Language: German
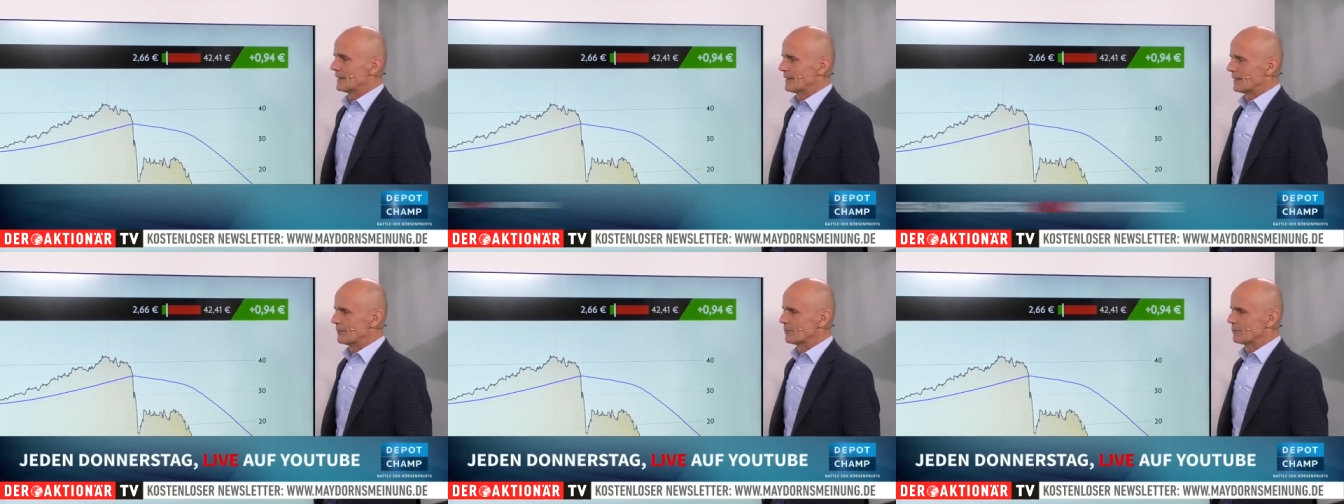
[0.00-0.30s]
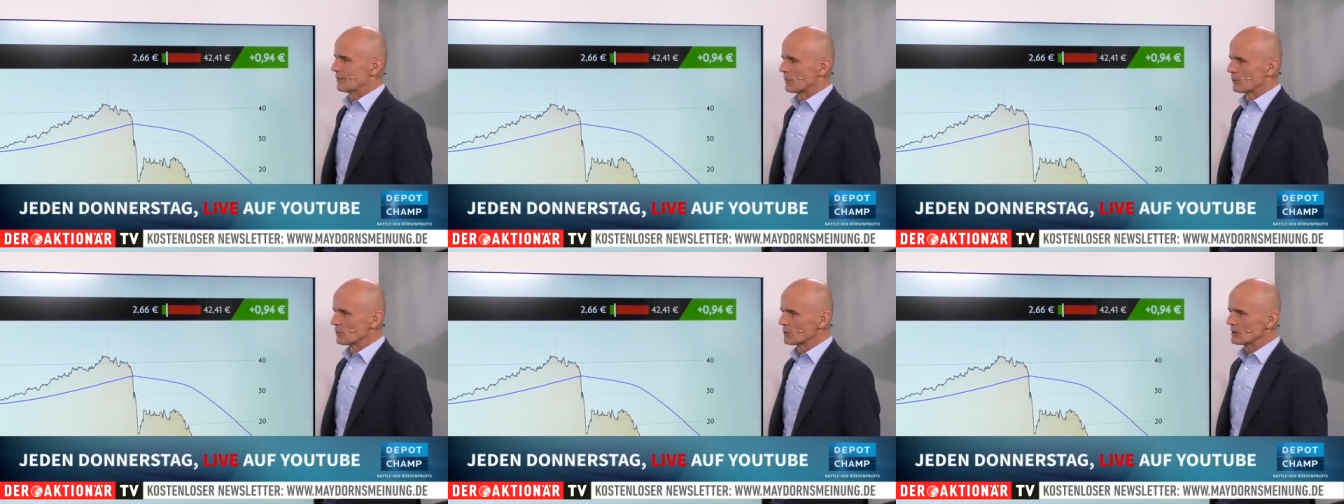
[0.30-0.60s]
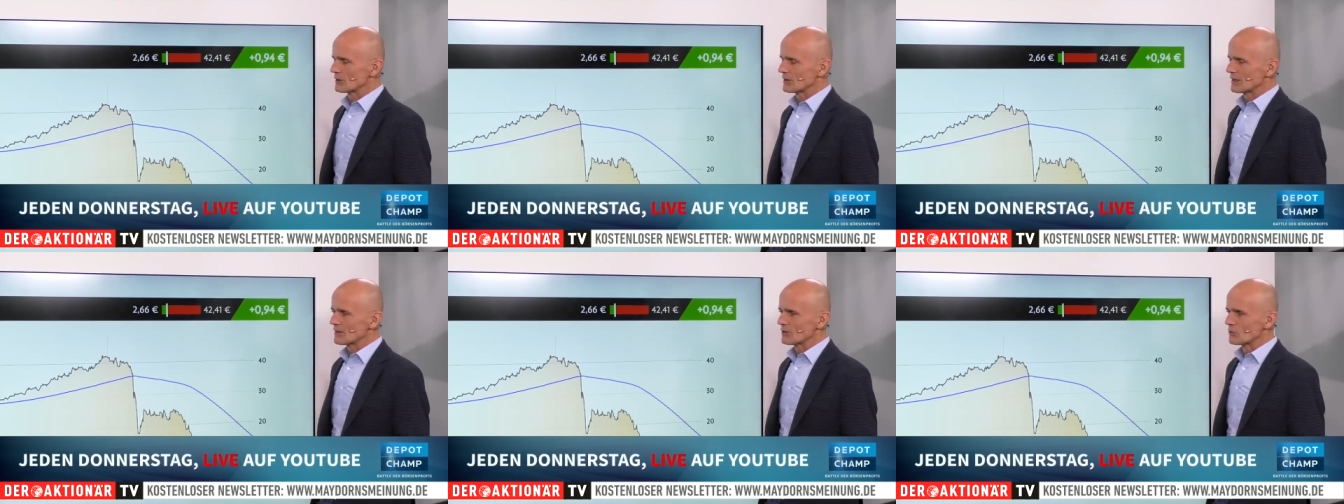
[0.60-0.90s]
Ähm, man
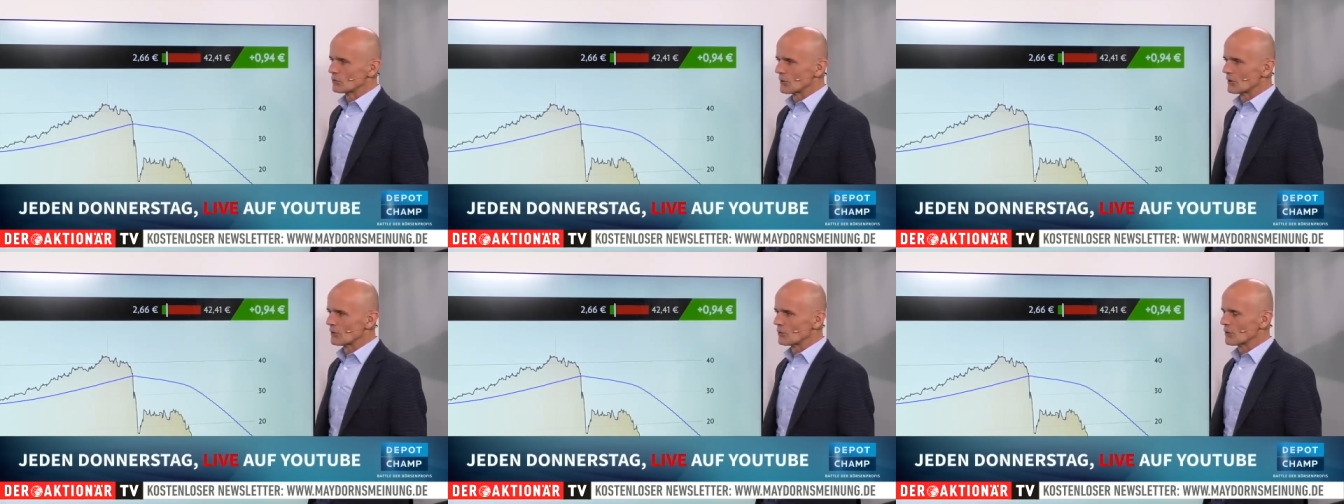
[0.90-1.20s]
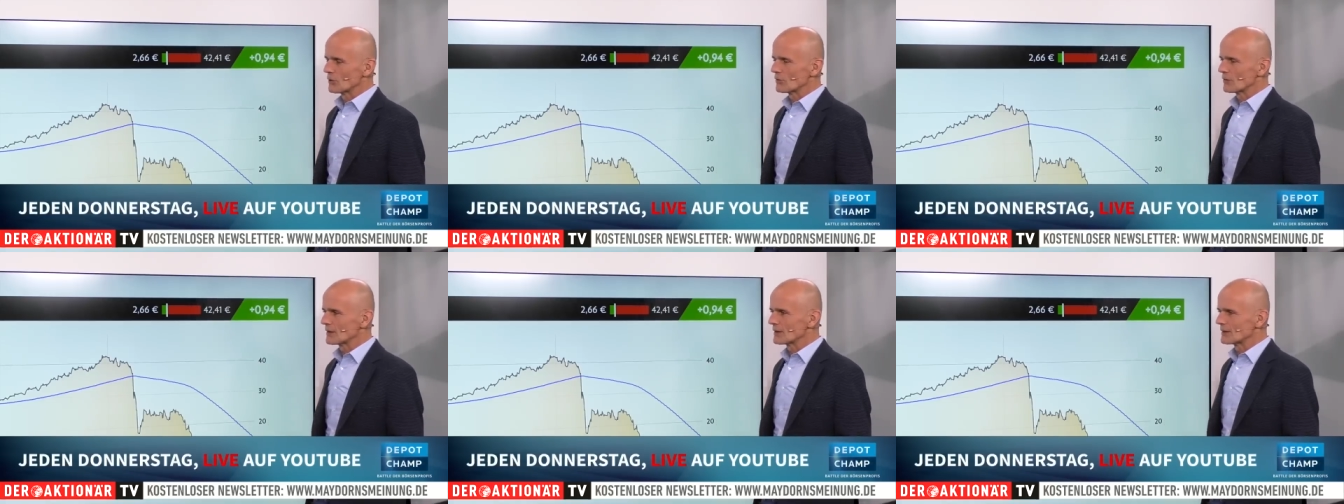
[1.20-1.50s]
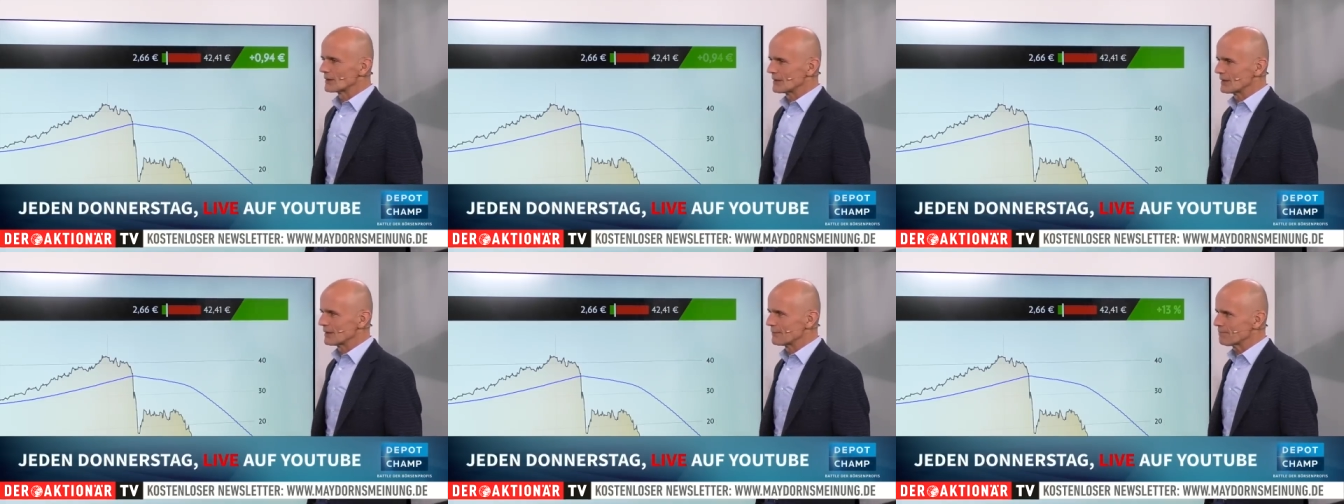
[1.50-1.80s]
muss dann nur irgendwann
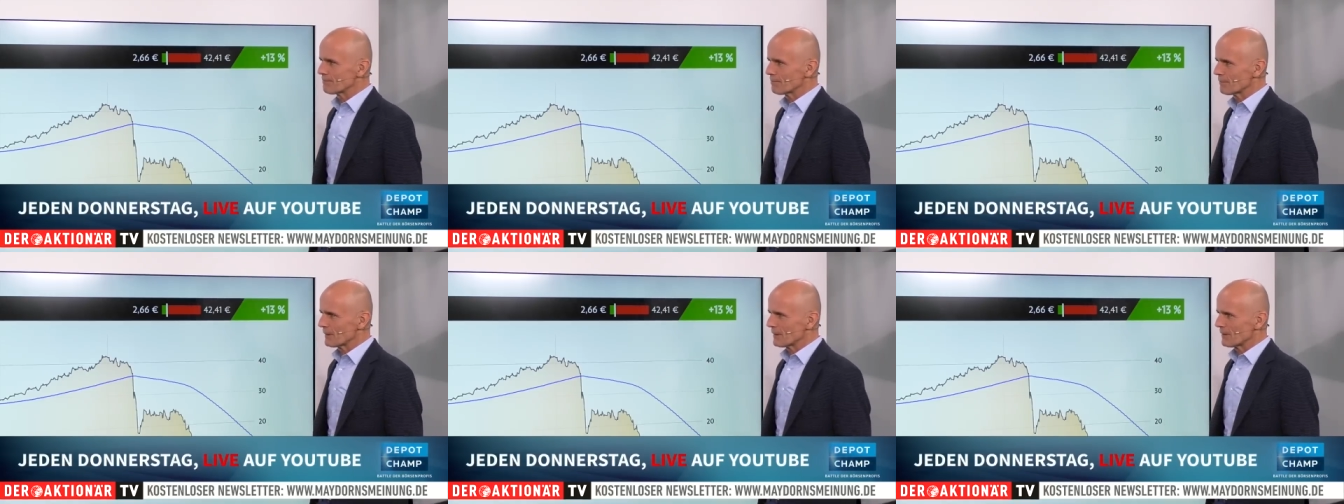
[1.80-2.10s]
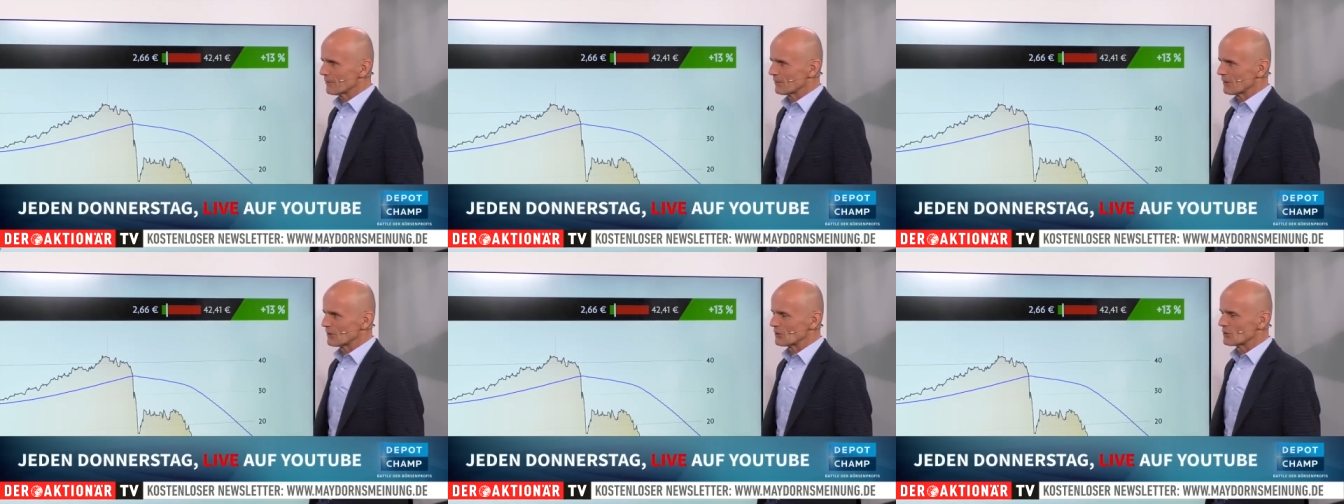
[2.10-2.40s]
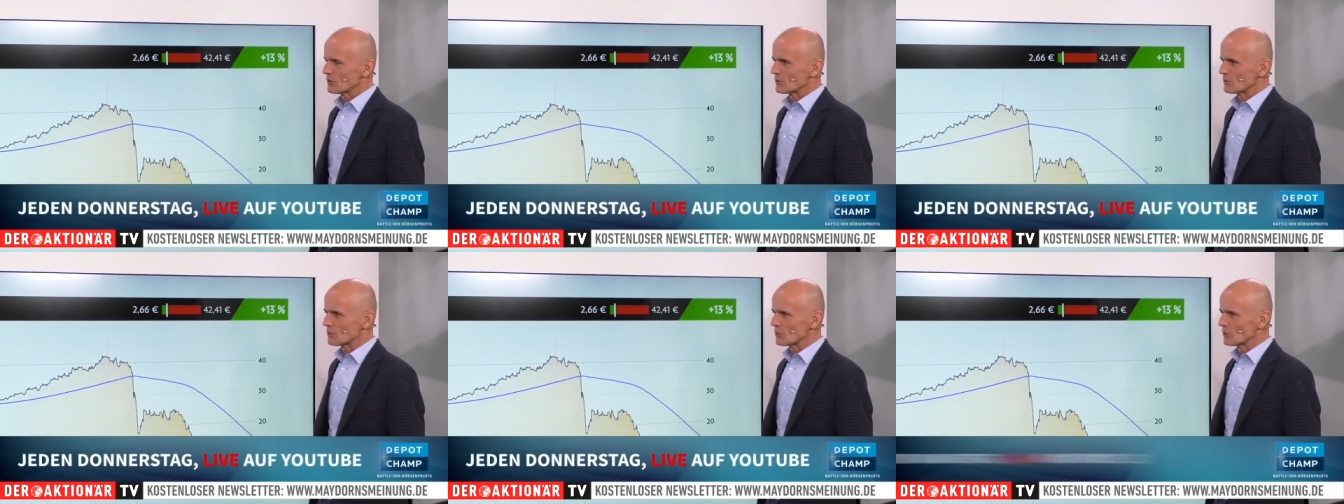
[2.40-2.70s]
sehen,
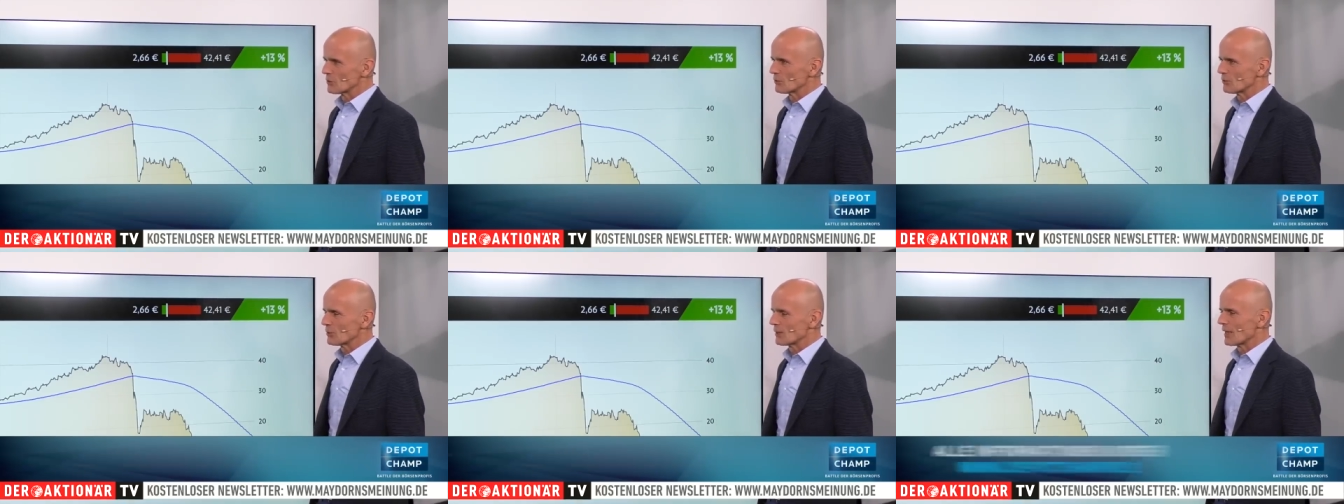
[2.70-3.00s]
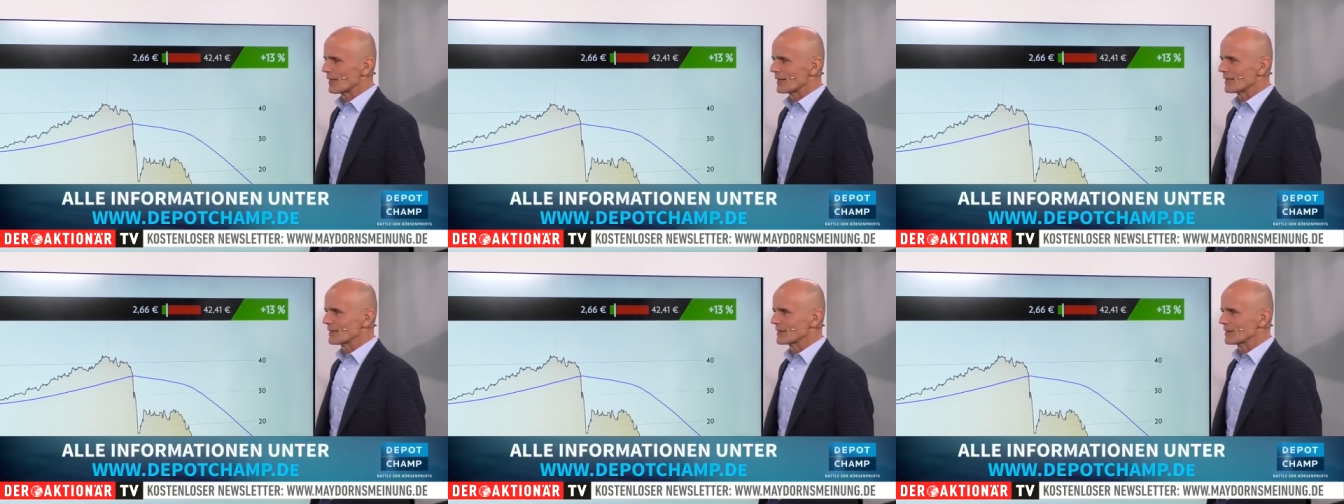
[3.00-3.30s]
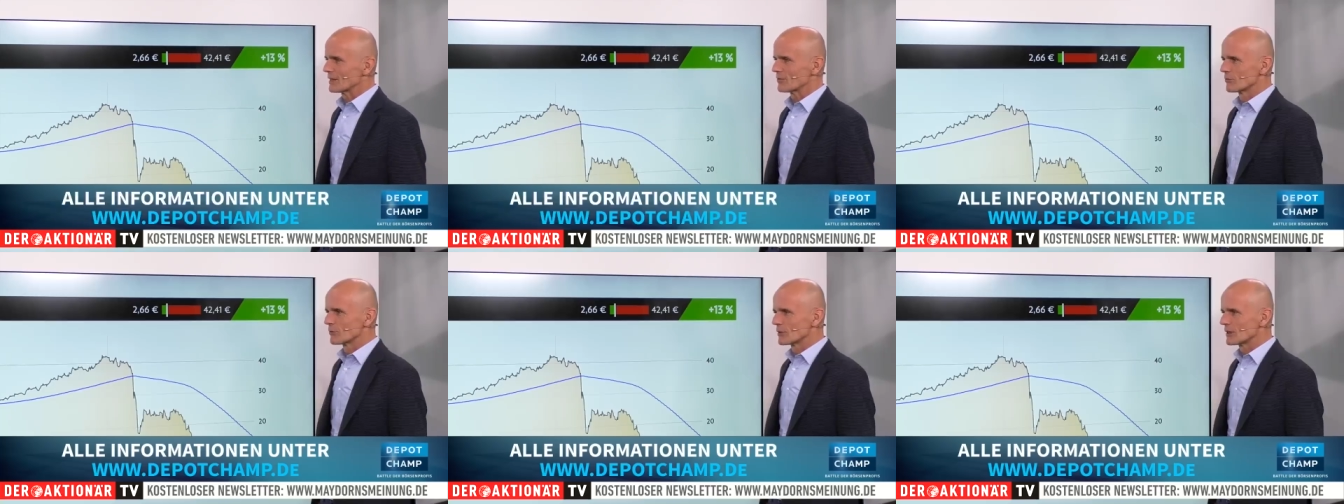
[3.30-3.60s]
was Juniper
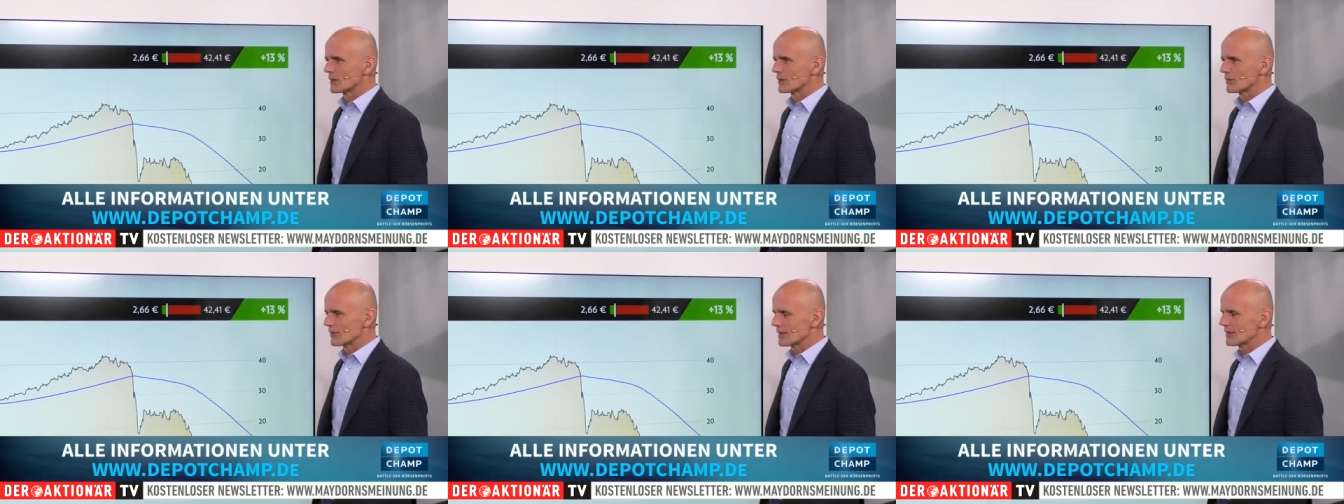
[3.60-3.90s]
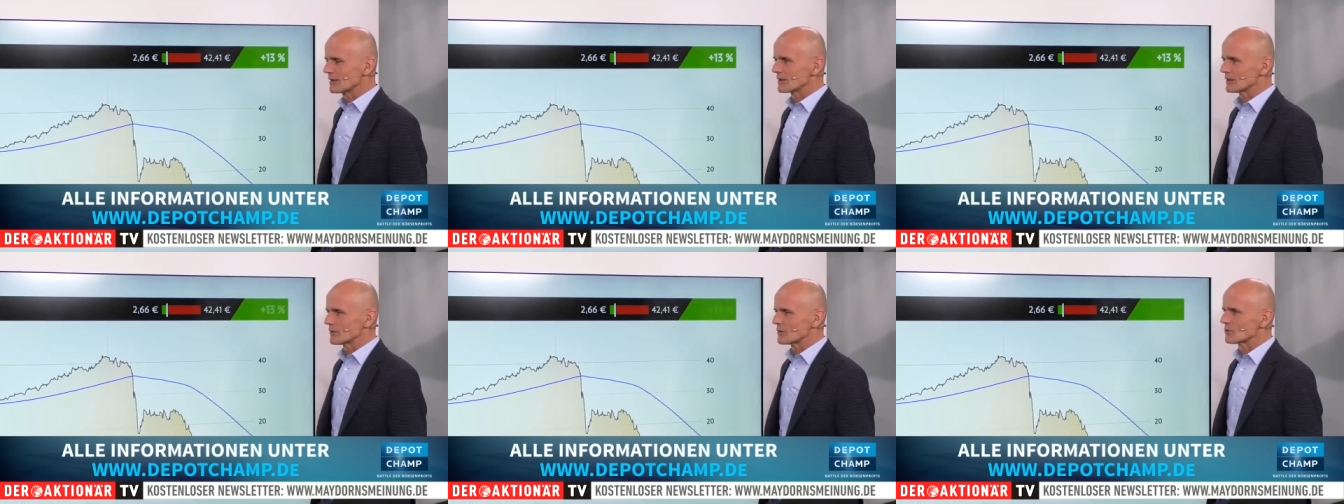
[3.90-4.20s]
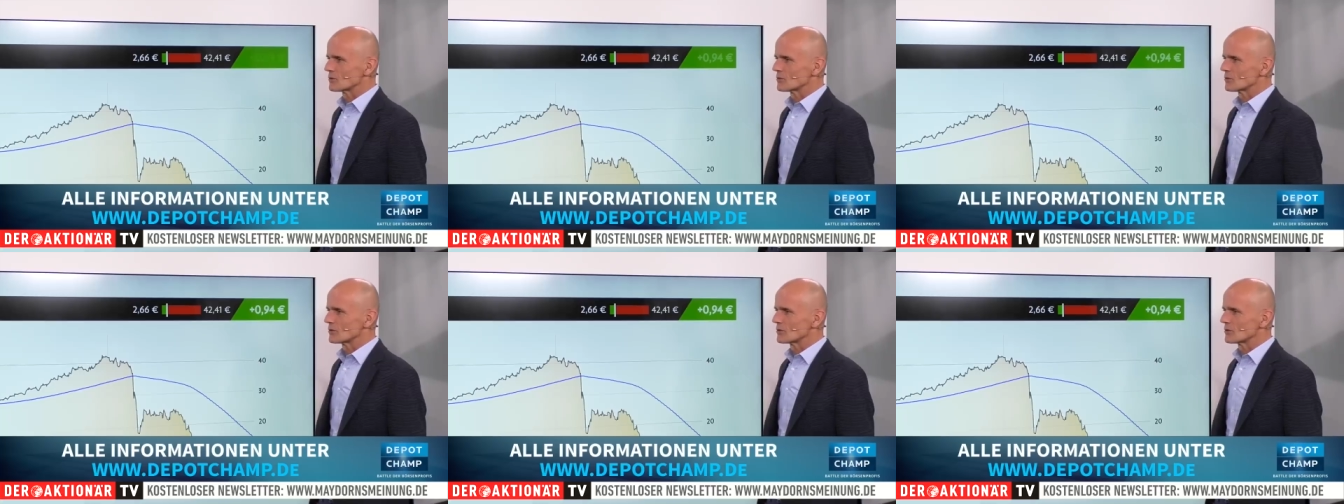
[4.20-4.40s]
eigentlich wirklich wert ist.